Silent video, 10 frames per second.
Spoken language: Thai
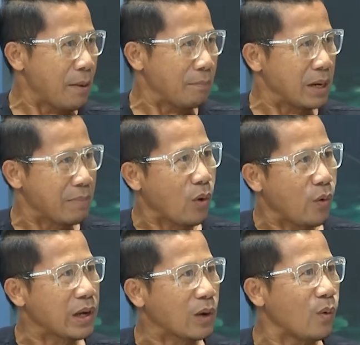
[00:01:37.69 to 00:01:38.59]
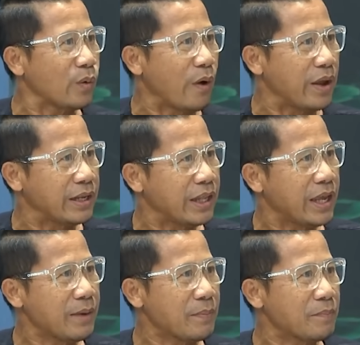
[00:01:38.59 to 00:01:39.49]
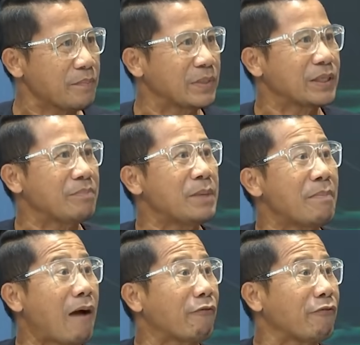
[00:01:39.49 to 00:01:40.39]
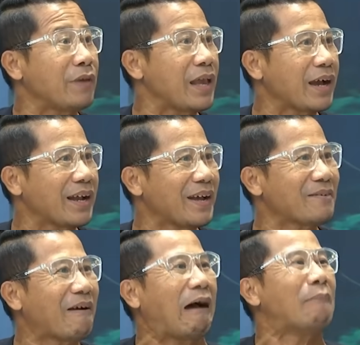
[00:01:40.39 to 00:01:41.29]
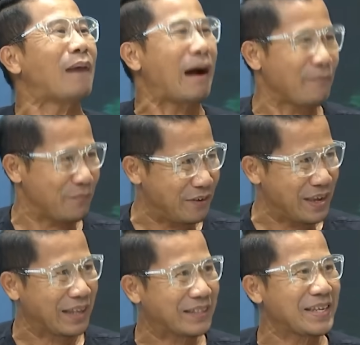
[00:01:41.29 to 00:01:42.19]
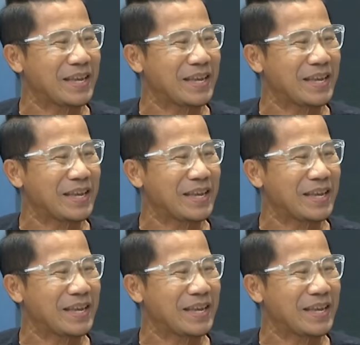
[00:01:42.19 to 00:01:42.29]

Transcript: มึงมาคุยกับกูหน่อยดิมันจะมีมาเฟียมาเฟียอยู่ในม็อบมาเฟียที่